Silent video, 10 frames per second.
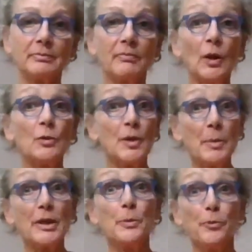Und wenn
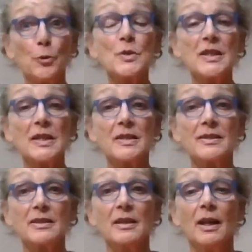man im Fluss
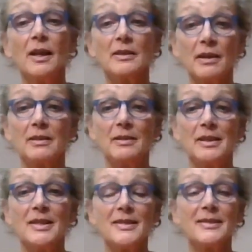ist, dann
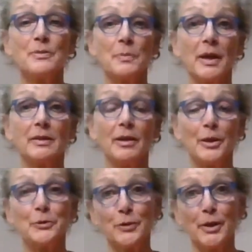ist man
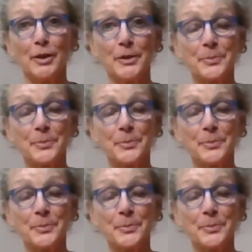einfach.